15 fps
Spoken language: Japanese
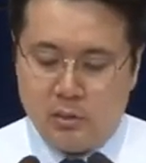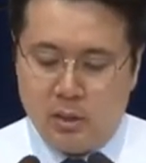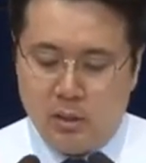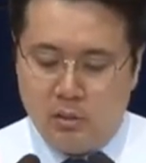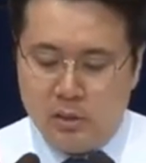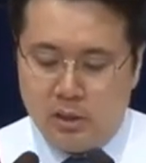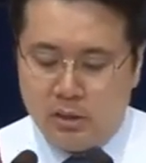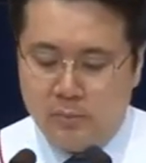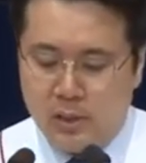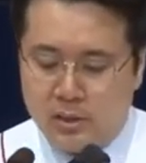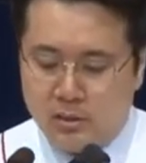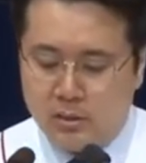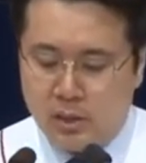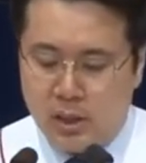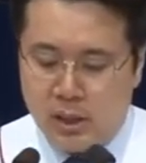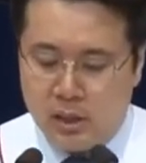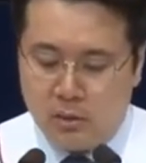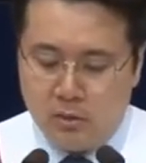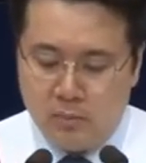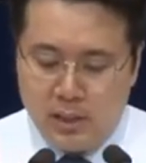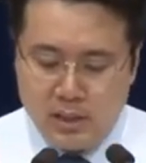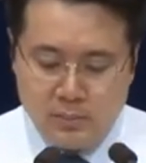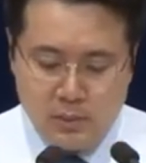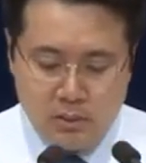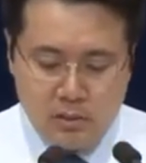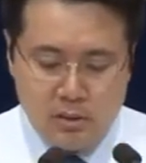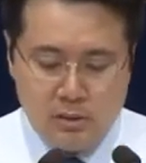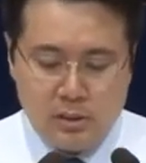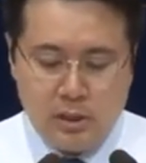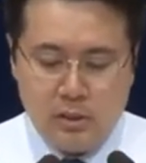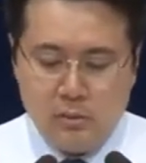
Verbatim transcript: アビメレクと契約を結んだ